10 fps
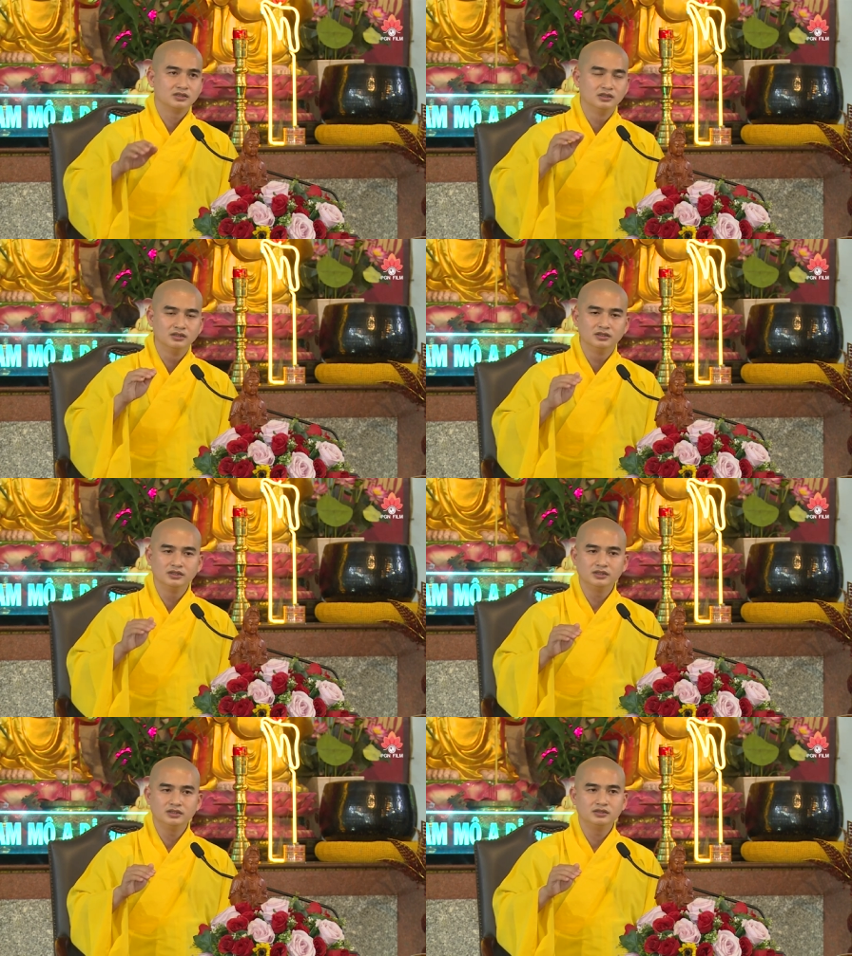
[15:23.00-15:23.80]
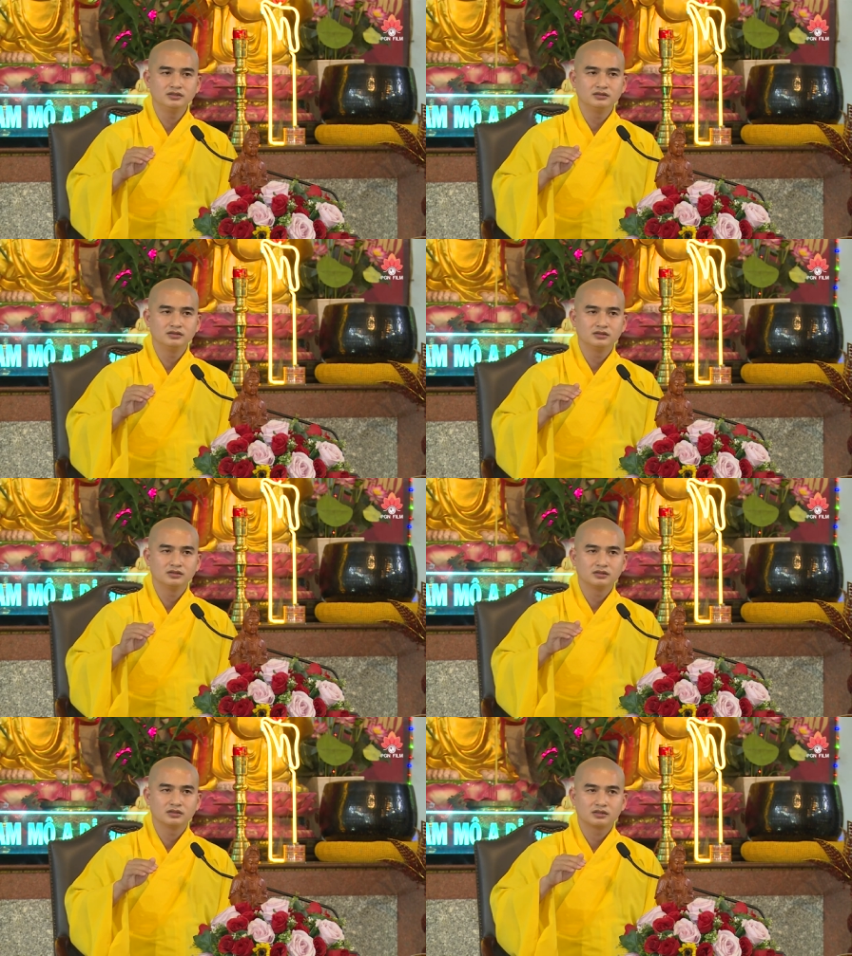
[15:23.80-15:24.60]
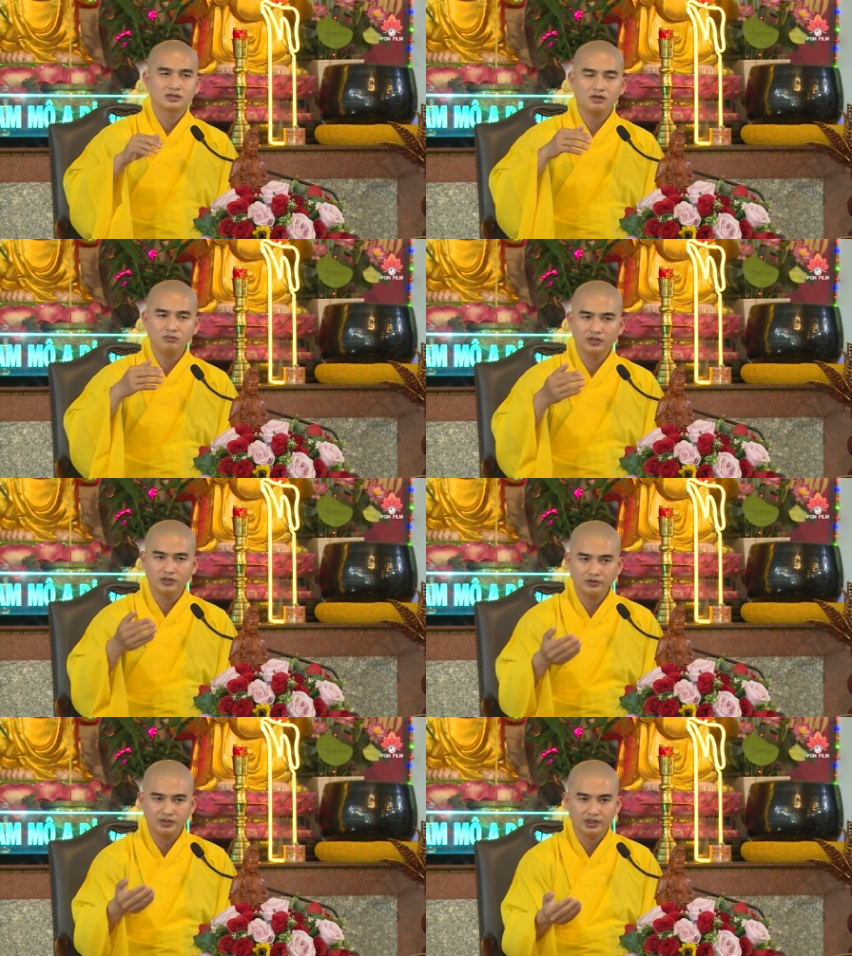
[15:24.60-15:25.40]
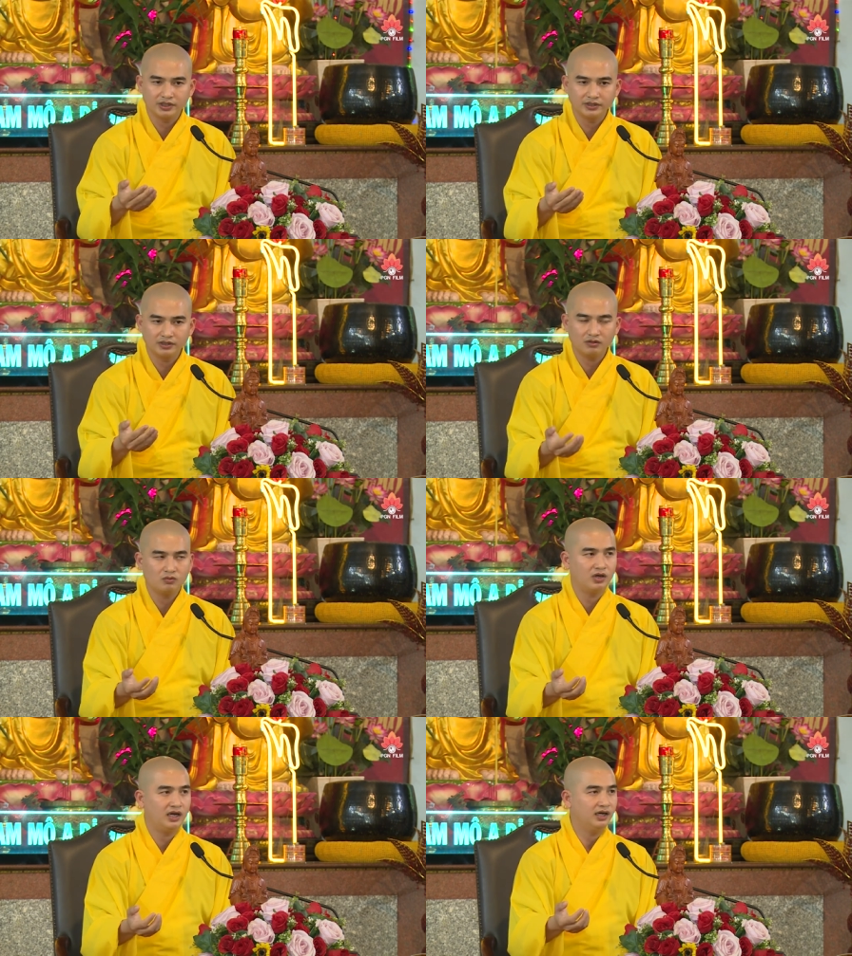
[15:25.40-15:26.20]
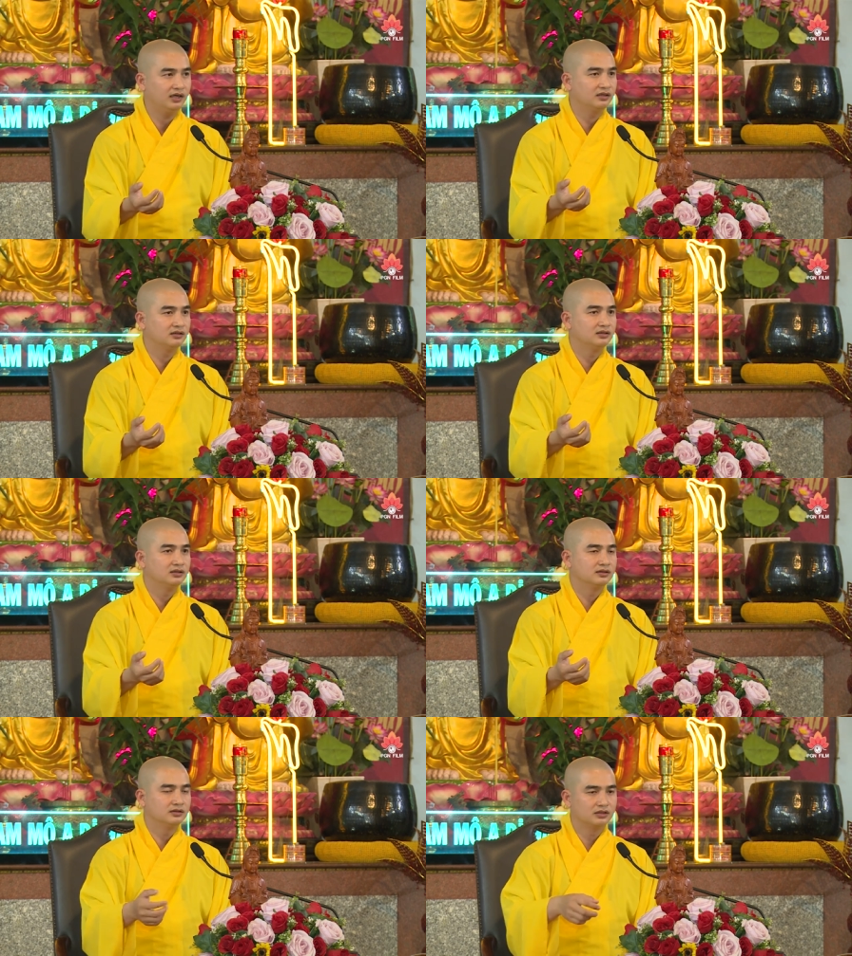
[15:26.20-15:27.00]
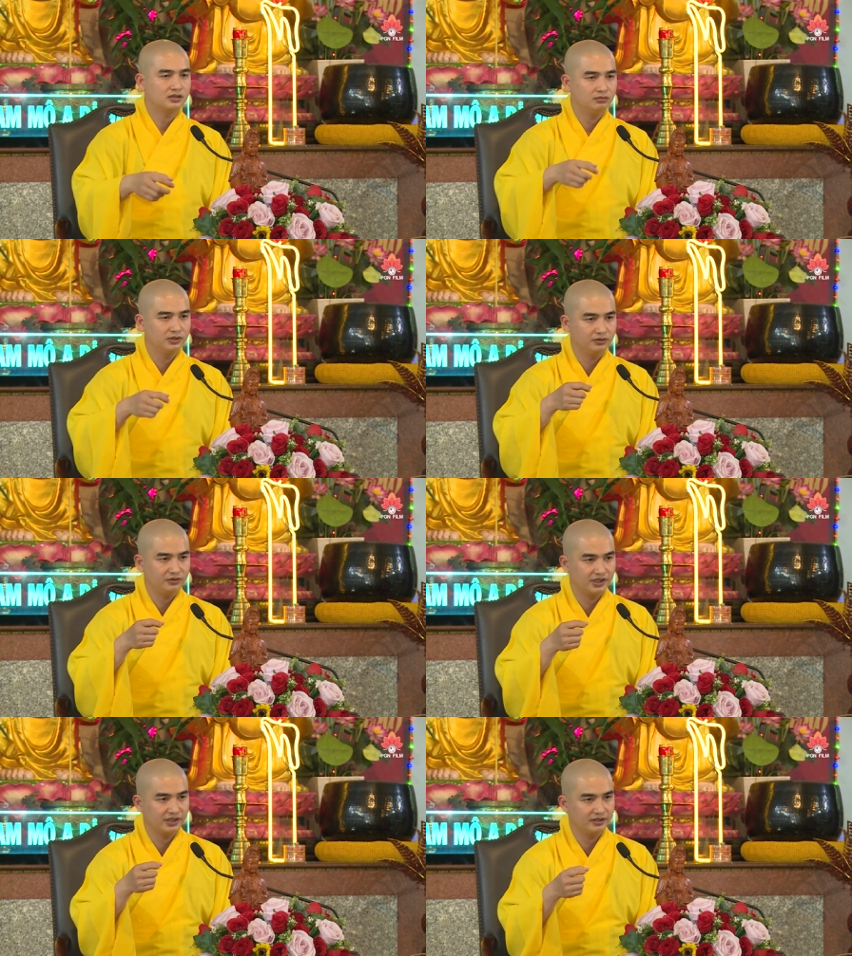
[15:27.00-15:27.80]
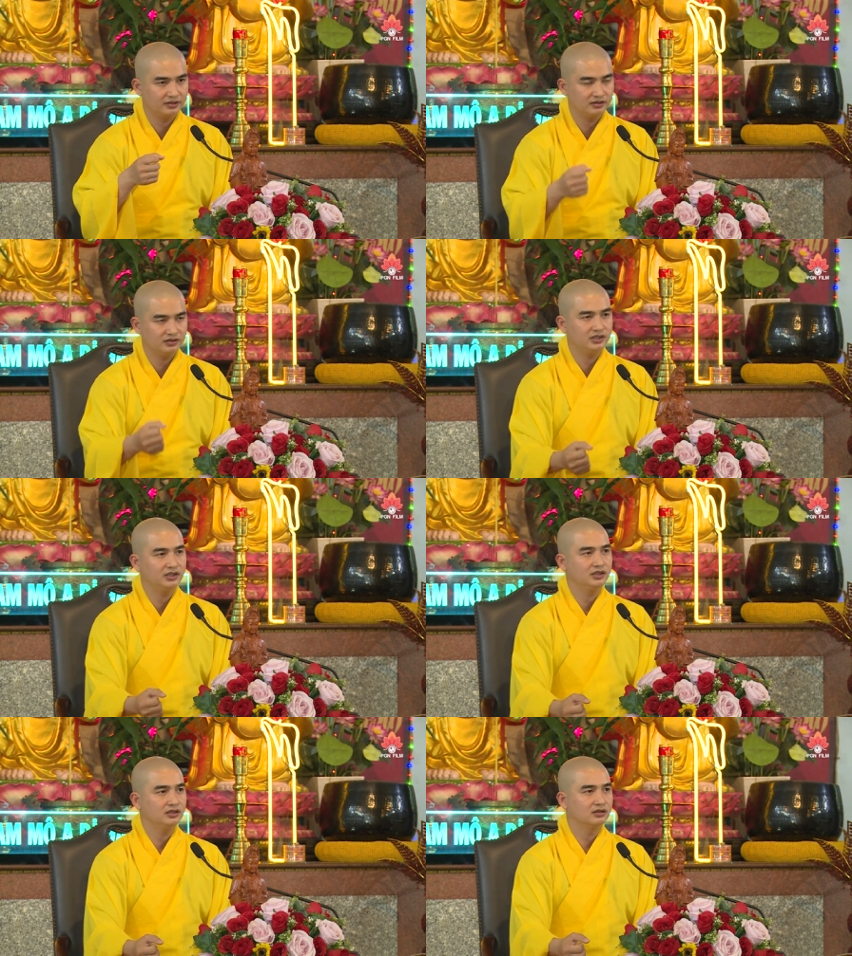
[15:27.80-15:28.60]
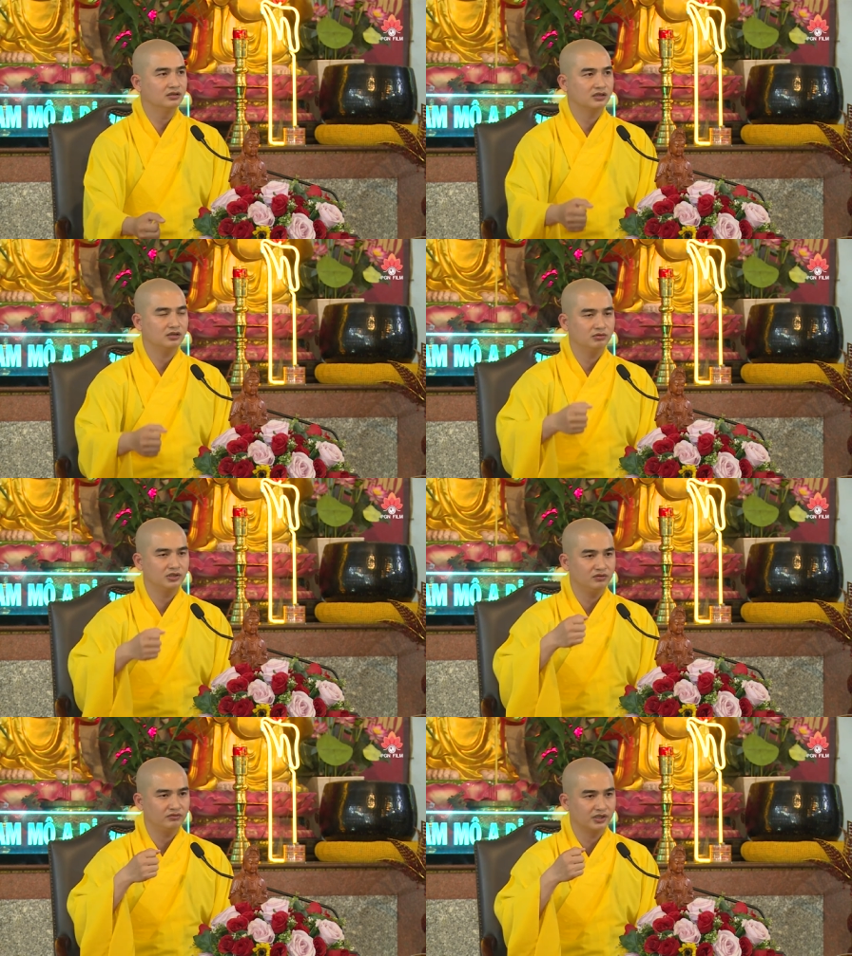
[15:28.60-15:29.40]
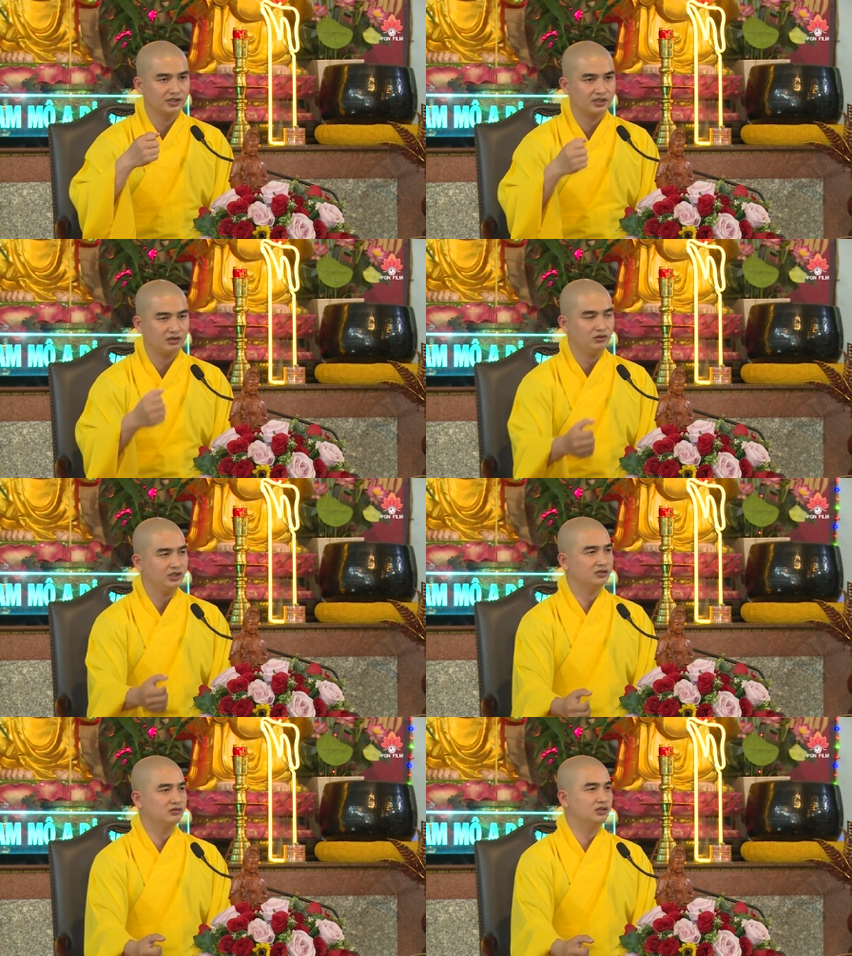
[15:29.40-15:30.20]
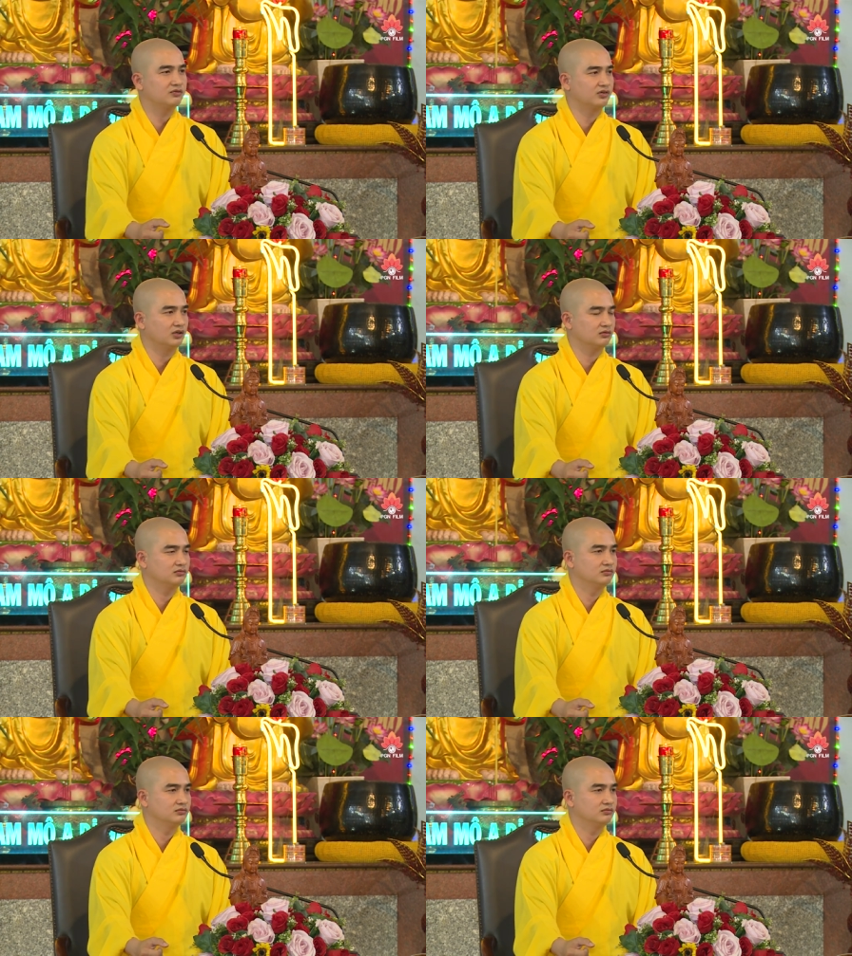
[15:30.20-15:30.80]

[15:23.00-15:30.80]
Người không hiểu về nhân quả Người không hiểu về nhân duyên Người không hiểu về giáo lý của Đức Phật